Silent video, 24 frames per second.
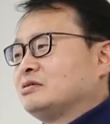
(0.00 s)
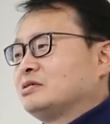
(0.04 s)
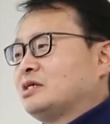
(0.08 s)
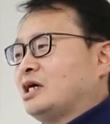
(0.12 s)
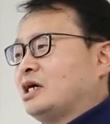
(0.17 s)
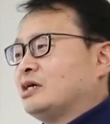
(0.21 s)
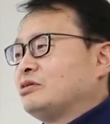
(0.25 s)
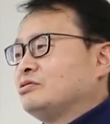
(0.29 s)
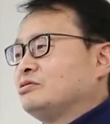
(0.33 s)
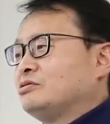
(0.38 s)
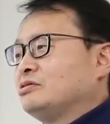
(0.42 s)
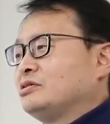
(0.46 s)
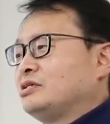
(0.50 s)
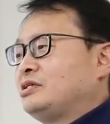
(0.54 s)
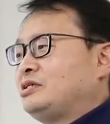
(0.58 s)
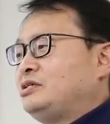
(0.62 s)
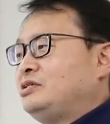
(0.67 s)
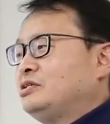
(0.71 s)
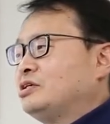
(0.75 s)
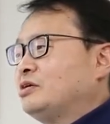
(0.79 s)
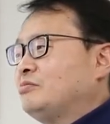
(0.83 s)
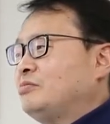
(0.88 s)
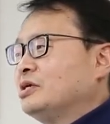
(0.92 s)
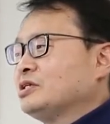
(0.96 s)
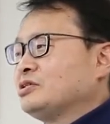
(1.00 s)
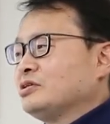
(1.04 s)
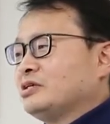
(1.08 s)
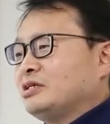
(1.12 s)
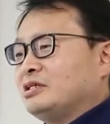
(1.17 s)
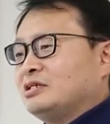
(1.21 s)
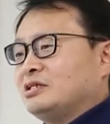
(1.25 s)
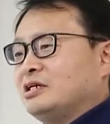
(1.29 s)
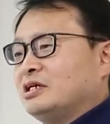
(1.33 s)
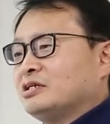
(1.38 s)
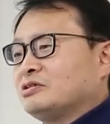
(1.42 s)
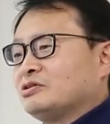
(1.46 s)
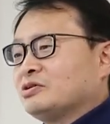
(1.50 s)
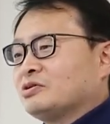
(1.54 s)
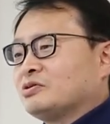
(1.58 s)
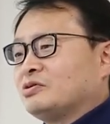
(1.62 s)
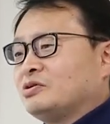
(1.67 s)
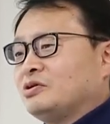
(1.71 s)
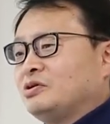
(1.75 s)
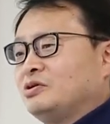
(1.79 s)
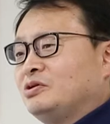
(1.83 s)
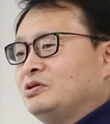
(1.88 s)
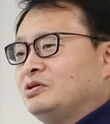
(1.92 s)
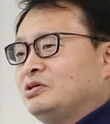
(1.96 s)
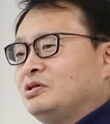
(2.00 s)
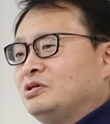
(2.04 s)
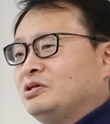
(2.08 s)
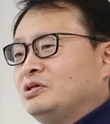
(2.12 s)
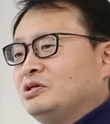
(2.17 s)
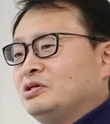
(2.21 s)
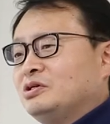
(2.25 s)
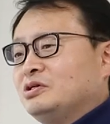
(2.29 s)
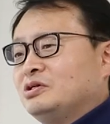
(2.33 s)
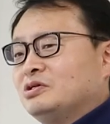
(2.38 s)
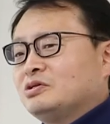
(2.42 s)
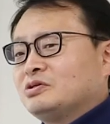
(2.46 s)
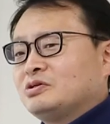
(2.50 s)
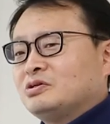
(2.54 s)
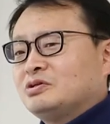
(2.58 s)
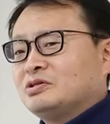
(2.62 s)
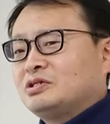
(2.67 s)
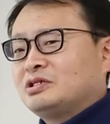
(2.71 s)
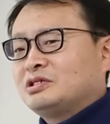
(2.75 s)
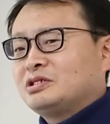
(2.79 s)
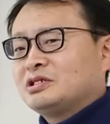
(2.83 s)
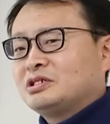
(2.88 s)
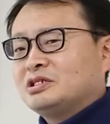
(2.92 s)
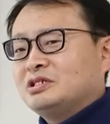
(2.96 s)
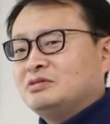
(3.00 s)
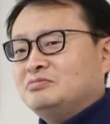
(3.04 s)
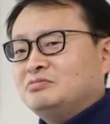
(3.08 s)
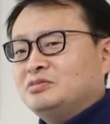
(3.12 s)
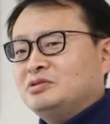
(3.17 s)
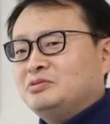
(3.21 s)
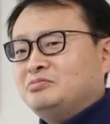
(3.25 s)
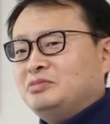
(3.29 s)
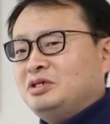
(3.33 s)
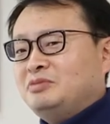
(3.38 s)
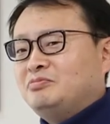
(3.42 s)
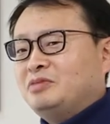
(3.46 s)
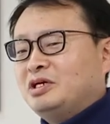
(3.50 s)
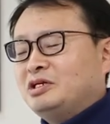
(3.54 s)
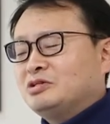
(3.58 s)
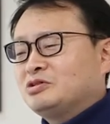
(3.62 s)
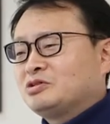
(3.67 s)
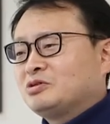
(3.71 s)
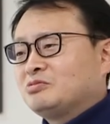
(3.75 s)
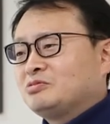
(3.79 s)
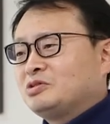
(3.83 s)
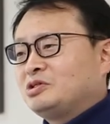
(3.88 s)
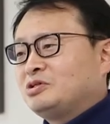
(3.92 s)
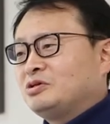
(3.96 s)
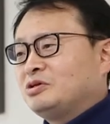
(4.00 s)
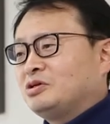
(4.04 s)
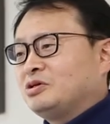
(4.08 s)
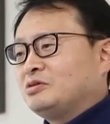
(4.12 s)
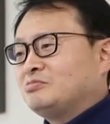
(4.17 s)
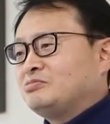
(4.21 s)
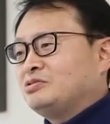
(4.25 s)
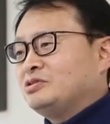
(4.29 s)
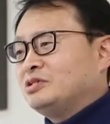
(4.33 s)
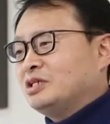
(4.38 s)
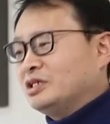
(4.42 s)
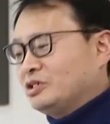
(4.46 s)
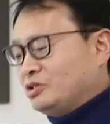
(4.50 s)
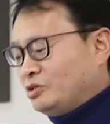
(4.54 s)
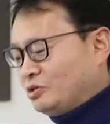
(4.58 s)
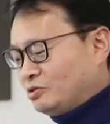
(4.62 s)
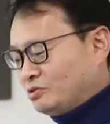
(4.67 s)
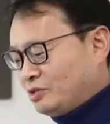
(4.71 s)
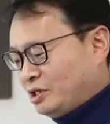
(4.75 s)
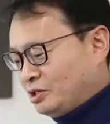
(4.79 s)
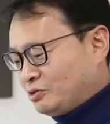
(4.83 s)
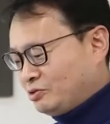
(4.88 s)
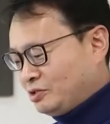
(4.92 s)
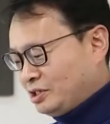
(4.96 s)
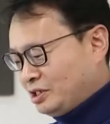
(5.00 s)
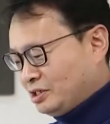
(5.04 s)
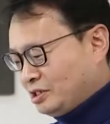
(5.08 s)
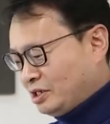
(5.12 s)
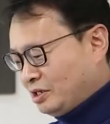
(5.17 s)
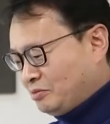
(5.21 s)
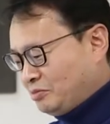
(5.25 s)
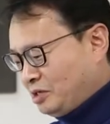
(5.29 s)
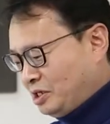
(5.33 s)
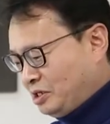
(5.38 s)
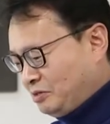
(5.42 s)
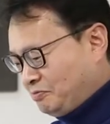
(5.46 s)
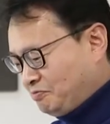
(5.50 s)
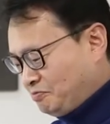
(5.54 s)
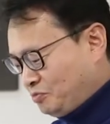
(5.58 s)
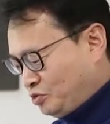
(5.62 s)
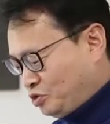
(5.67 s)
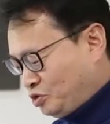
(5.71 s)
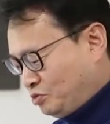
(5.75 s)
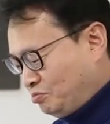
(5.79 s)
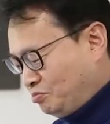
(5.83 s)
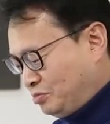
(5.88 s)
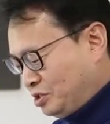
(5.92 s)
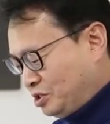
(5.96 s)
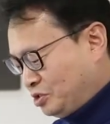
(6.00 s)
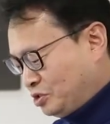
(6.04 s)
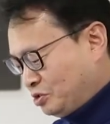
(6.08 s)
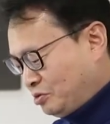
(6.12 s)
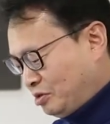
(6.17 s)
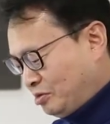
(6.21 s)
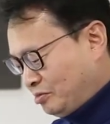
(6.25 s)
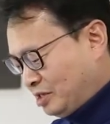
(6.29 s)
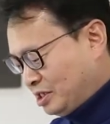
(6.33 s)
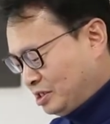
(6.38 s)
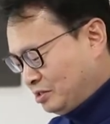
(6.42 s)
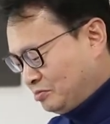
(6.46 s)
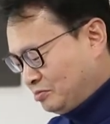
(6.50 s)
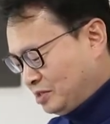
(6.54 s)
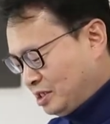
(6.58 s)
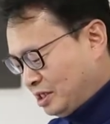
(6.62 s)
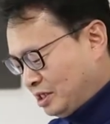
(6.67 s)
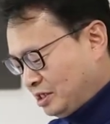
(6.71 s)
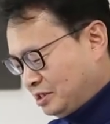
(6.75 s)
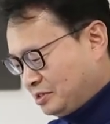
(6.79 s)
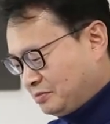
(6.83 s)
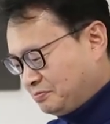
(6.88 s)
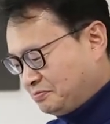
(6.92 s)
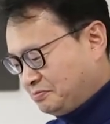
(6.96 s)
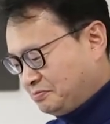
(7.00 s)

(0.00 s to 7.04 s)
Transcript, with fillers: 다루는 기업에서 일을 했었고 또 지금 인베디드 소프트웨어 분야에서 연구를 하고 있기 때문에 준비를 좀 해봤습니다.